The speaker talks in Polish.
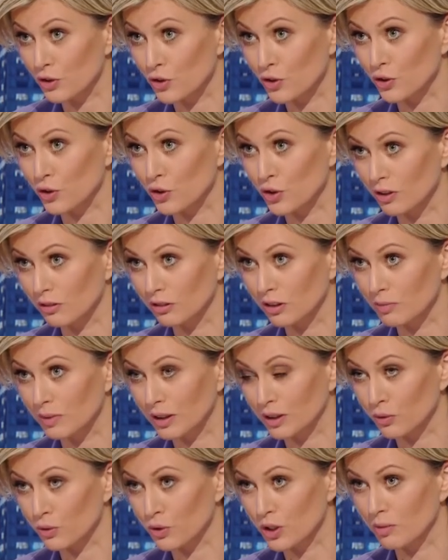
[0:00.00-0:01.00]
Czy rząd
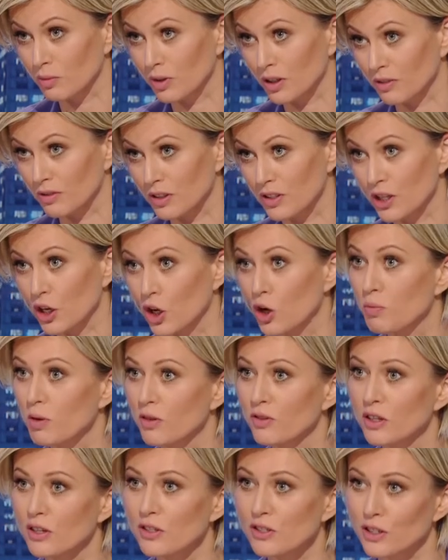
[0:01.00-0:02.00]
Mateusza Morawieckiego
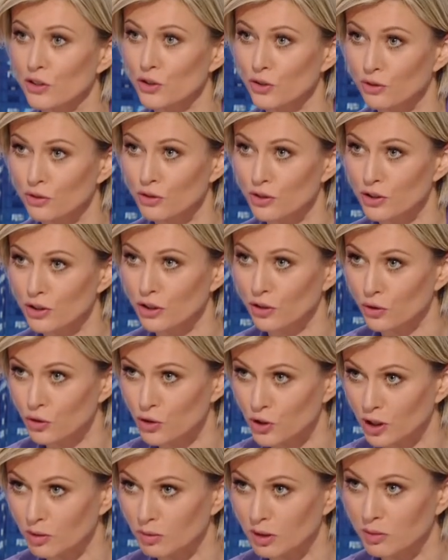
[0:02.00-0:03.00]
powinien zacząć od
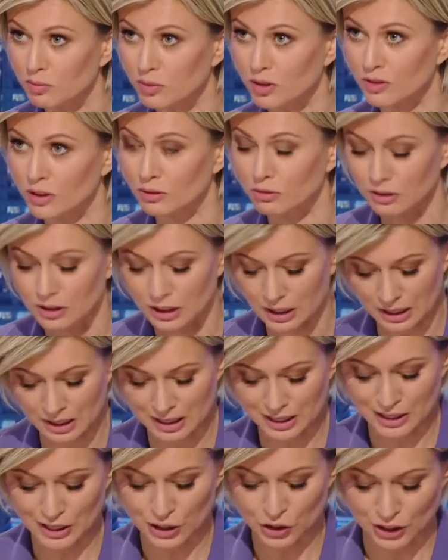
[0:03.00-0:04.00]
siebie, bo według
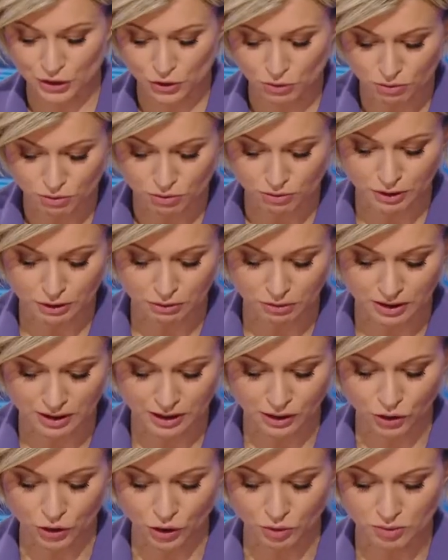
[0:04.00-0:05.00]
szacunków i tutaj
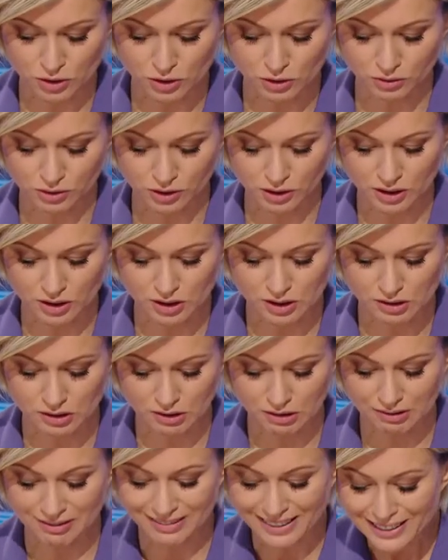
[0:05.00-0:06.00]
ekonomistów to jest
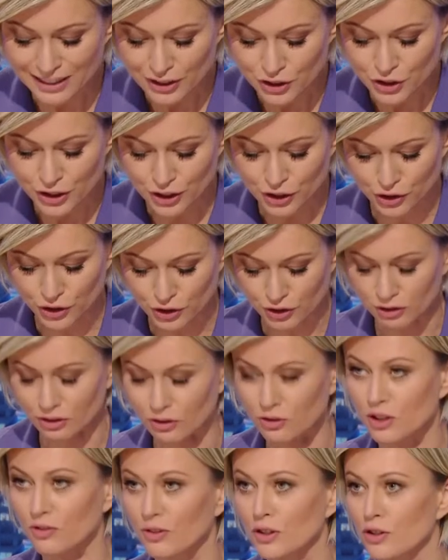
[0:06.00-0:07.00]
najliczniejszy rząd
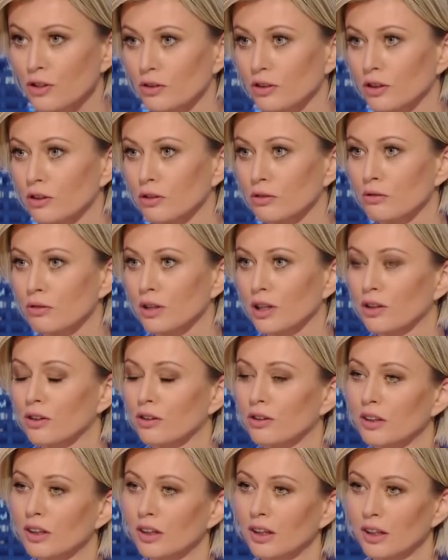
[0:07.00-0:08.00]
od
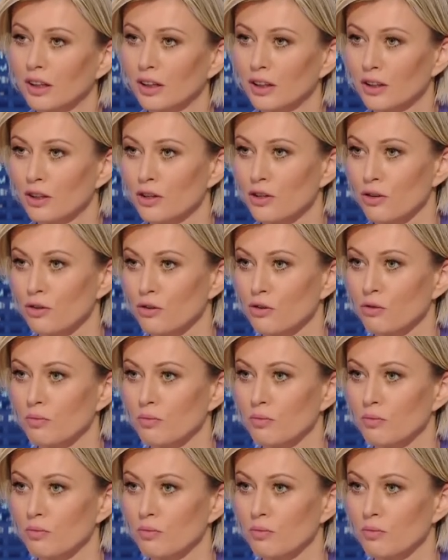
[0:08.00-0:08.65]
1992 roku,